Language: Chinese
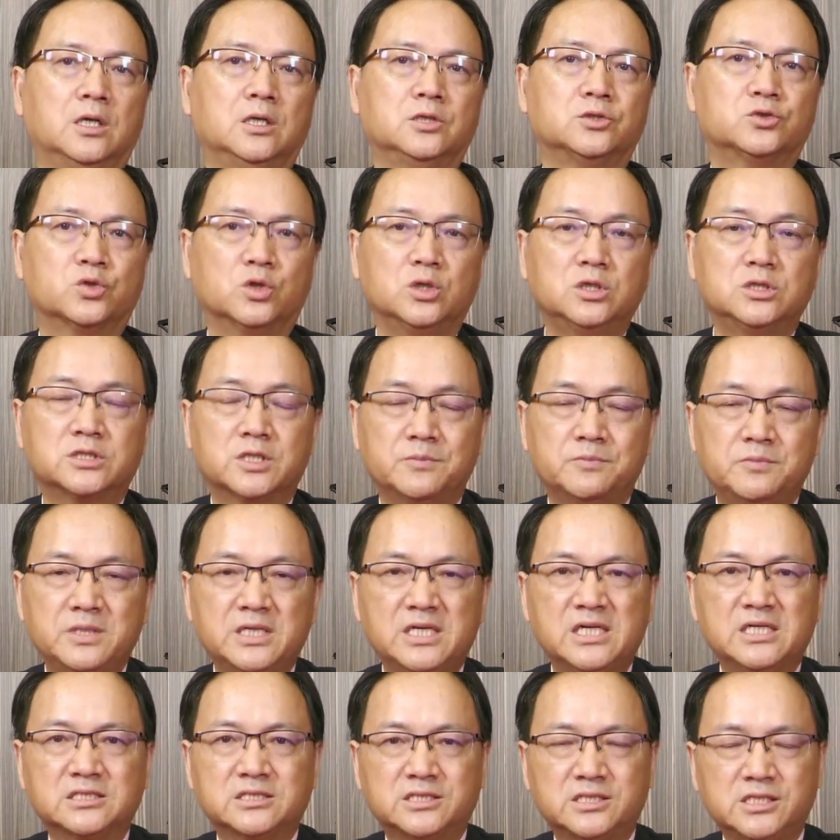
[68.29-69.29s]
所以什么
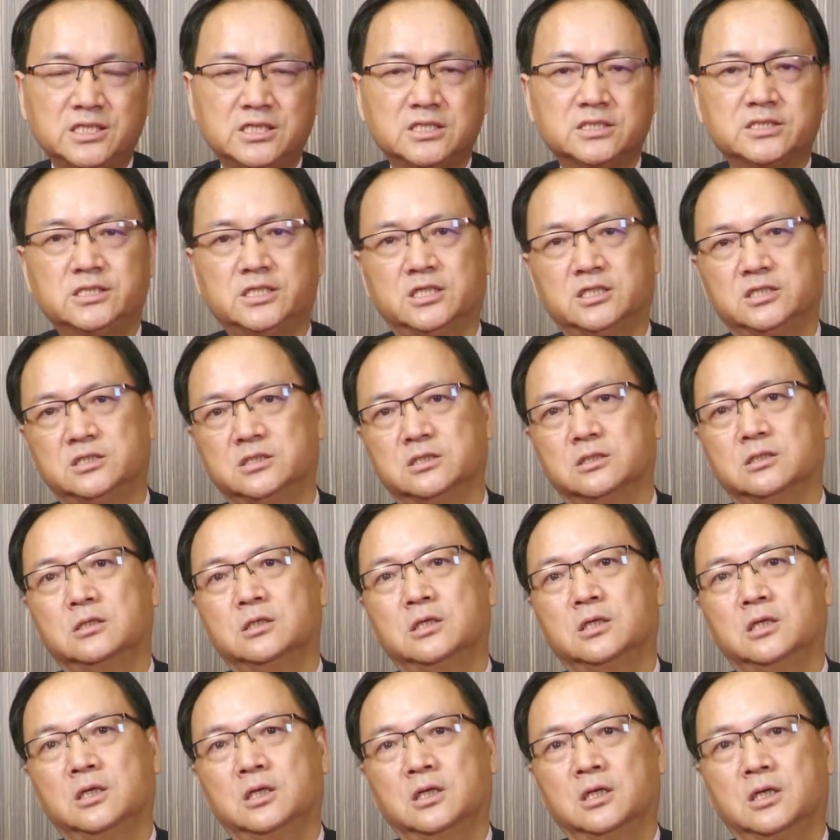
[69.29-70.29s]
样姓氏的，
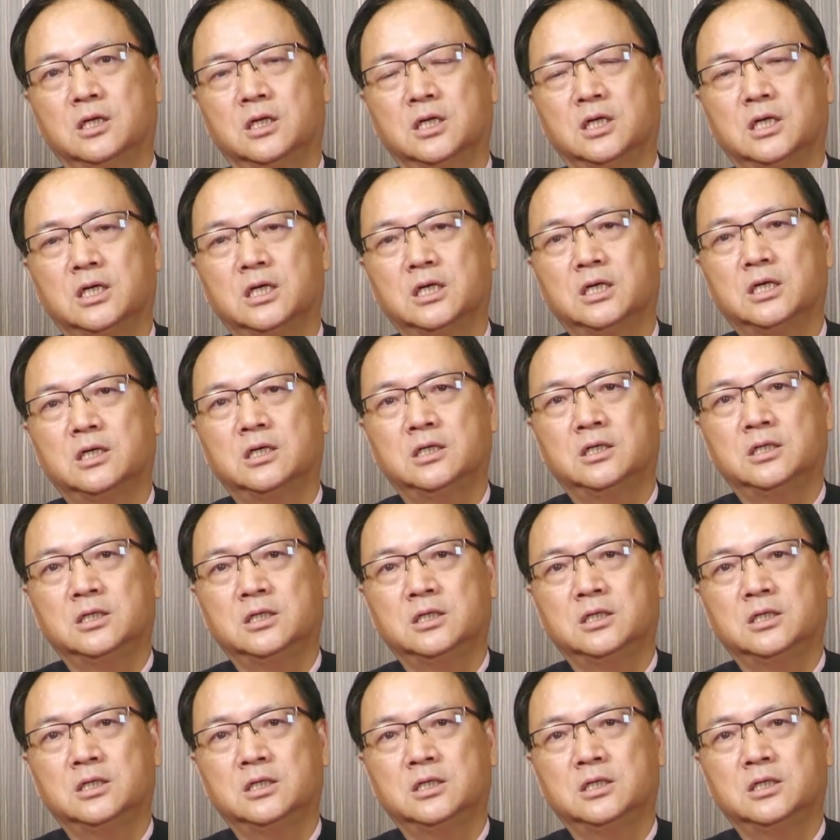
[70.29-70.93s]
呃，